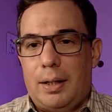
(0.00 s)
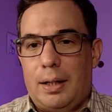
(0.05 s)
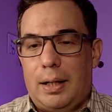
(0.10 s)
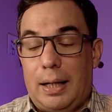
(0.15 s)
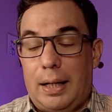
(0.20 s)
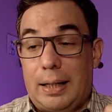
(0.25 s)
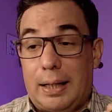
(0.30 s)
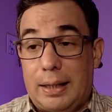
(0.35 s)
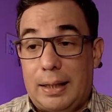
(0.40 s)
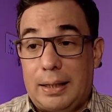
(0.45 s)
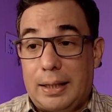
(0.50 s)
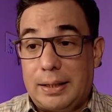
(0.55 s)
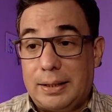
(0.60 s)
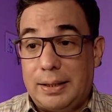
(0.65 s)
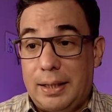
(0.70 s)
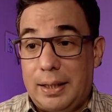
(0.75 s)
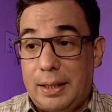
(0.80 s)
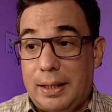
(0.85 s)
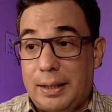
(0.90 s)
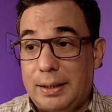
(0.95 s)
la cata
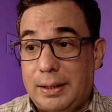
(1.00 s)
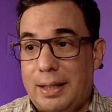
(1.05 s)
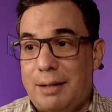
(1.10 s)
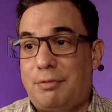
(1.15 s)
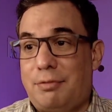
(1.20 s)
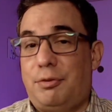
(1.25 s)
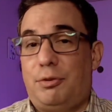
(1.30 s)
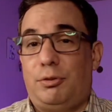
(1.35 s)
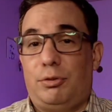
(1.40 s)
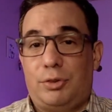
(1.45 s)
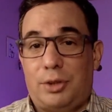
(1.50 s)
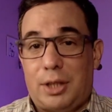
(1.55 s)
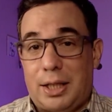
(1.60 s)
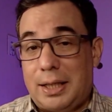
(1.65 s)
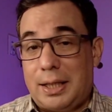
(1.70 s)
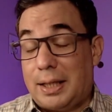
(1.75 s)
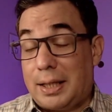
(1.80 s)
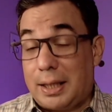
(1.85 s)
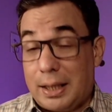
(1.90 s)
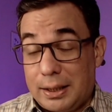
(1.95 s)
ciega, la
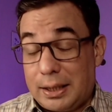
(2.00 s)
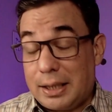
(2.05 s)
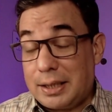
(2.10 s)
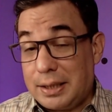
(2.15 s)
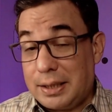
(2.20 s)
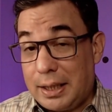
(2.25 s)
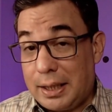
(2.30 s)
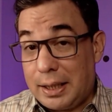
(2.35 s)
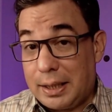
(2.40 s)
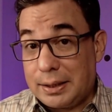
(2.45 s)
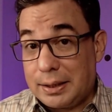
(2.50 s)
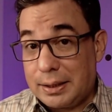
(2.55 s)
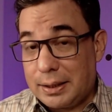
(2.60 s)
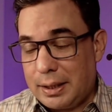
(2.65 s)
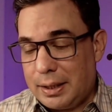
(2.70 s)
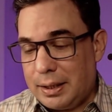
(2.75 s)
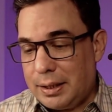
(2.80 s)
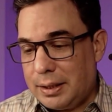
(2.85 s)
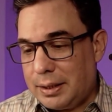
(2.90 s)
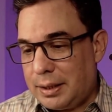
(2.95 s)
frustrada cata ciegas
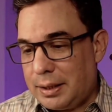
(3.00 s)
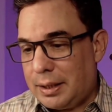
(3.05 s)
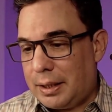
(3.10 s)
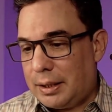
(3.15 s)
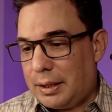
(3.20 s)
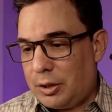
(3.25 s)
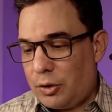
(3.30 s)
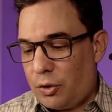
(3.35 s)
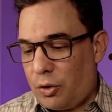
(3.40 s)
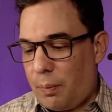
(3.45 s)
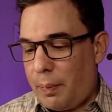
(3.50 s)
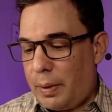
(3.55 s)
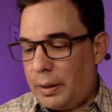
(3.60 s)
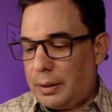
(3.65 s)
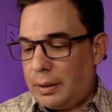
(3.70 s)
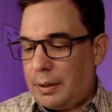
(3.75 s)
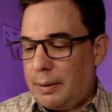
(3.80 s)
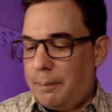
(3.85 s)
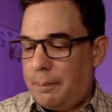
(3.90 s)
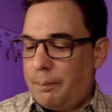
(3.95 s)
que hice
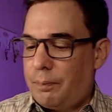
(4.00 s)
anteriormente.